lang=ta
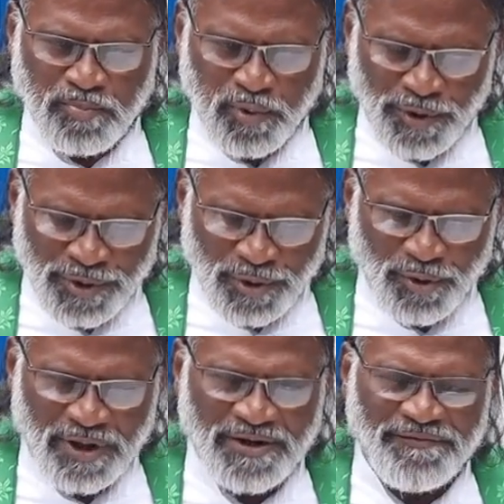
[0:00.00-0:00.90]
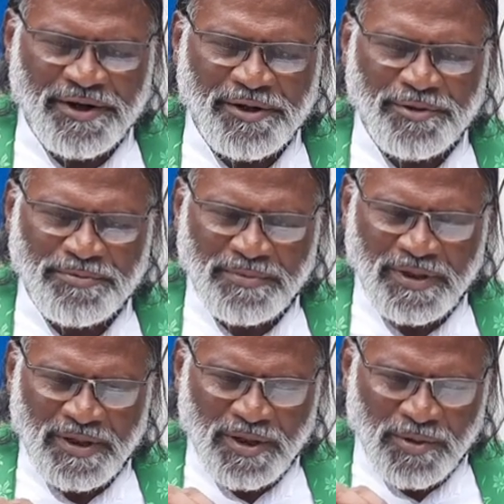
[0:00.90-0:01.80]
புரிந்து கொள்ள வேண்டும்
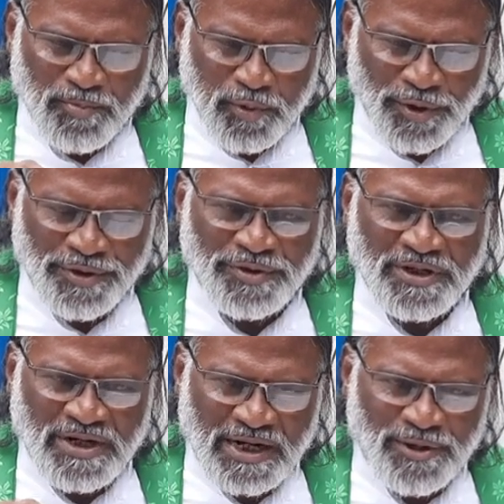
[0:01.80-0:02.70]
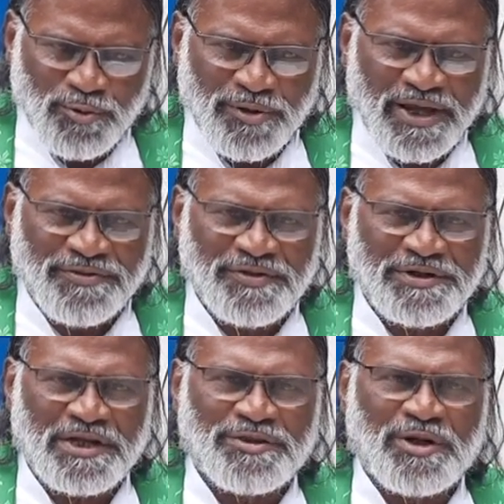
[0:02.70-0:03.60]
புரிந்து கடவுளுடைய
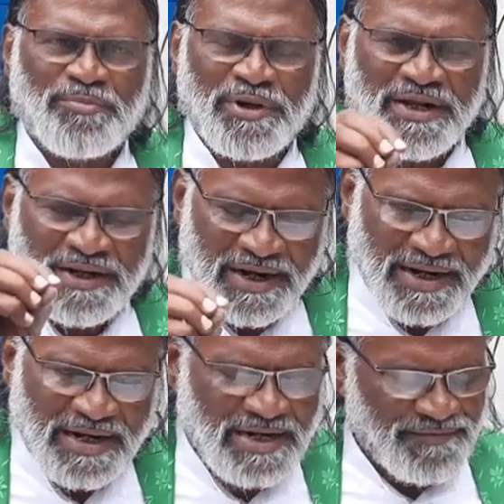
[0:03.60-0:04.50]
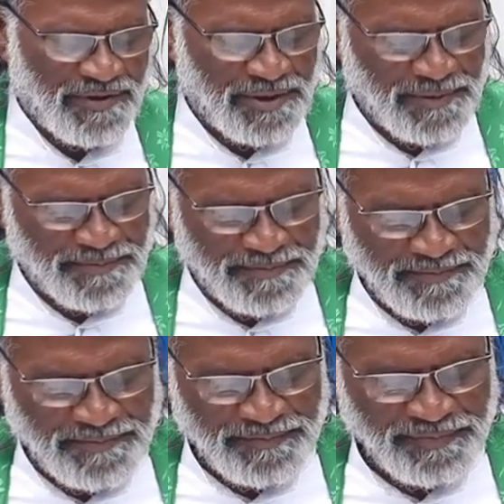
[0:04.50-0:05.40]
திட்டத்தின்படி நடக்க வேண்டும்
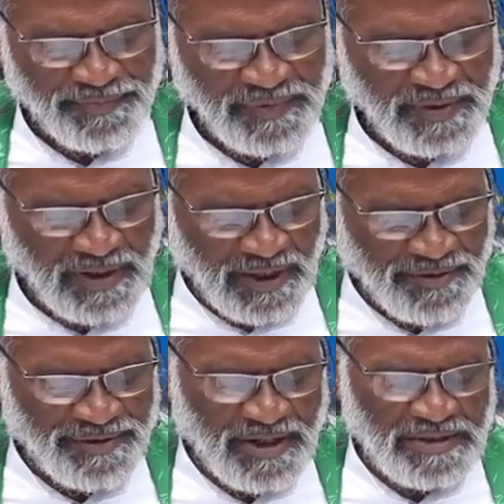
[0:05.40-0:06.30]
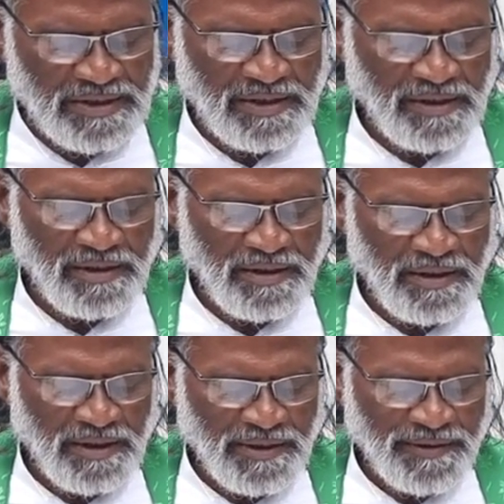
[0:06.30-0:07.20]
அதுதான்
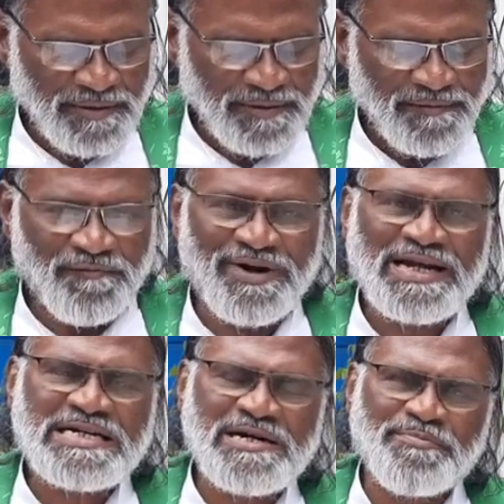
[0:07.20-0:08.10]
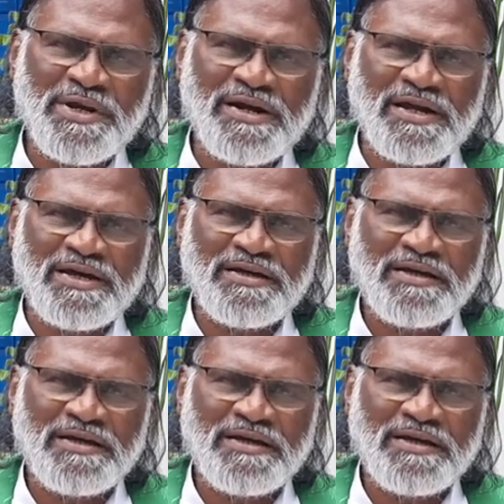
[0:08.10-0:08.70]
விளக்கம் என்ன